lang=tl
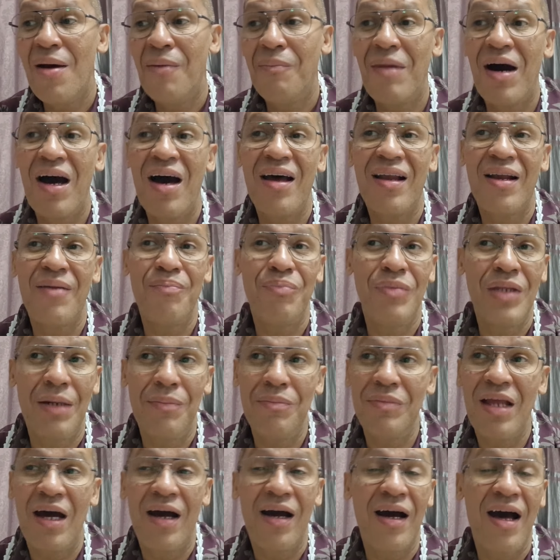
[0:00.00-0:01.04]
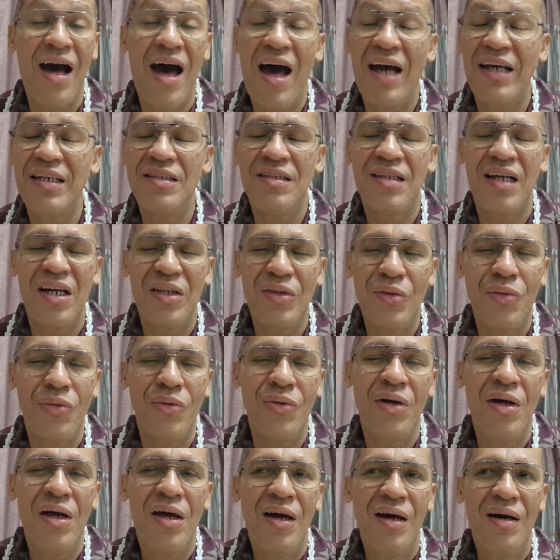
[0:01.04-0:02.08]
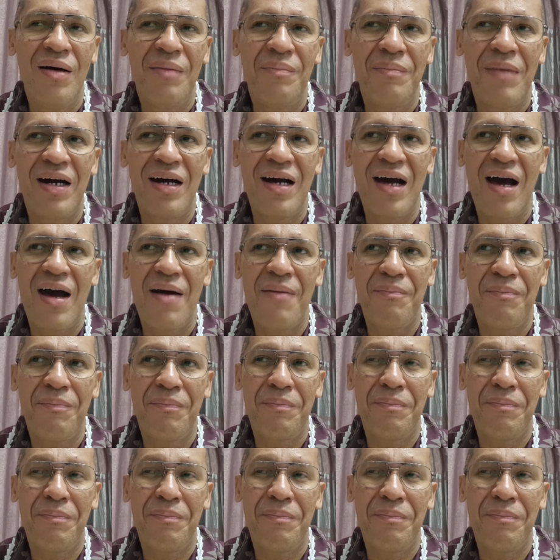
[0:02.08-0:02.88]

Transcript: makaramdam ng kahit anong mga